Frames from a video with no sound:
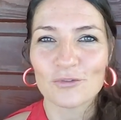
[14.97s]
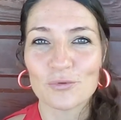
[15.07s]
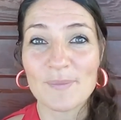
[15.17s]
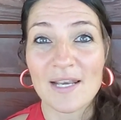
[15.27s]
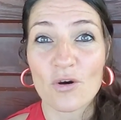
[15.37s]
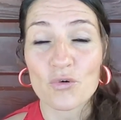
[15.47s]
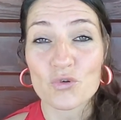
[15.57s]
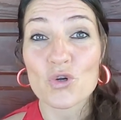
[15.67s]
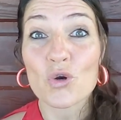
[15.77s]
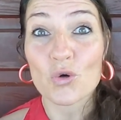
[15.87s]
du
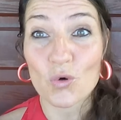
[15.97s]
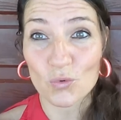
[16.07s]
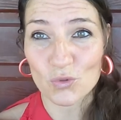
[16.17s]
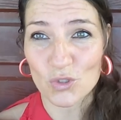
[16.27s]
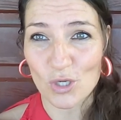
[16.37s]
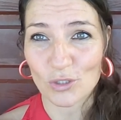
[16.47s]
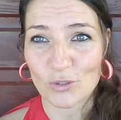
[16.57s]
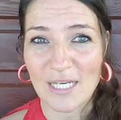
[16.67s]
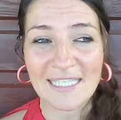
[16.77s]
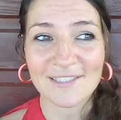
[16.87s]
mélange console
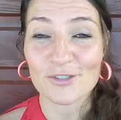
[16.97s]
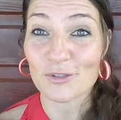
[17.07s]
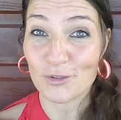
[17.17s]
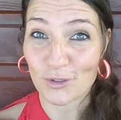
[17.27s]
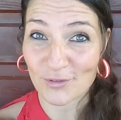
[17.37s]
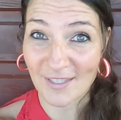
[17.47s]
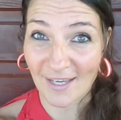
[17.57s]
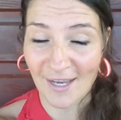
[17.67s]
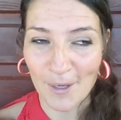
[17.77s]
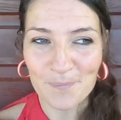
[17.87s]
de la ligne
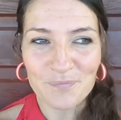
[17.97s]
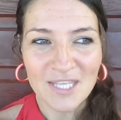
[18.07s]
doTERRA,